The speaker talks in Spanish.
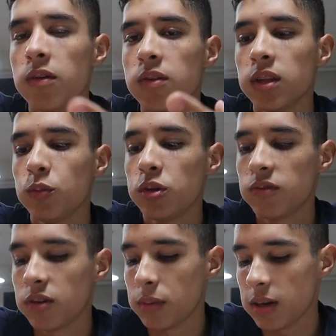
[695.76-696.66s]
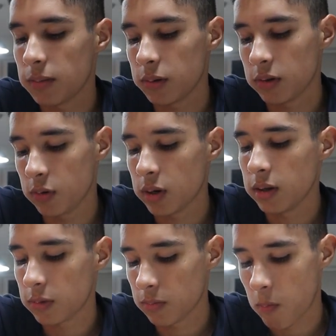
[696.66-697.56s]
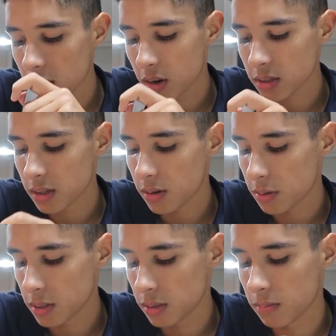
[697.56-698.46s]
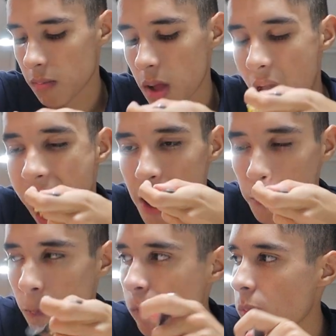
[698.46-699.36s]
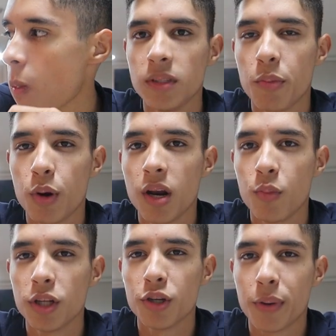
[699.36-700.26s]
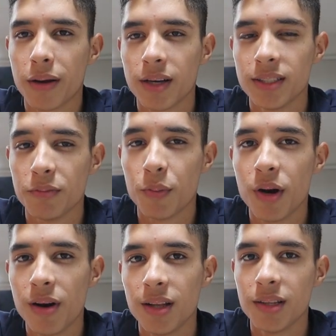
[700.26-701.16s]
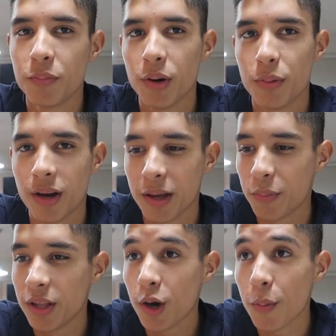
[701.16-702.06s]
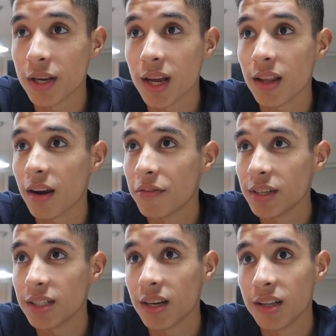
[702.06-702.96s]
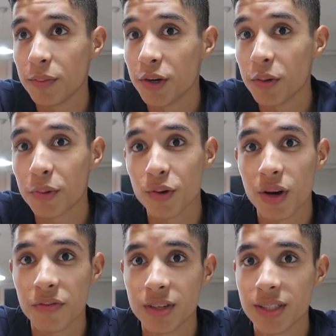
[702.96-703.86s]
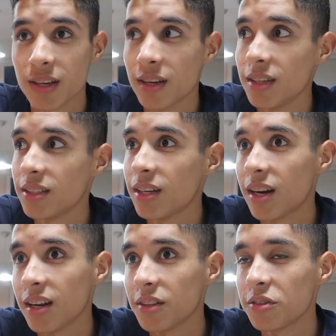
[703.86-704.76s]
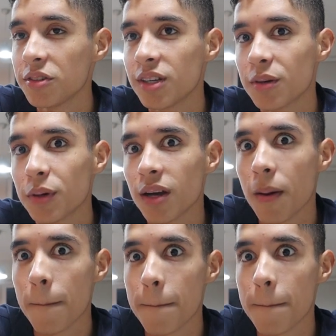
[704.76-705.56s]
una vivienda multifamiliar, pero igualito. Quiero hacer la broma así. Después les muestro más, así. Vamos a hablar después porque después digo mañana la fecha y después no pongo la fecha y se enreda todo y es como que...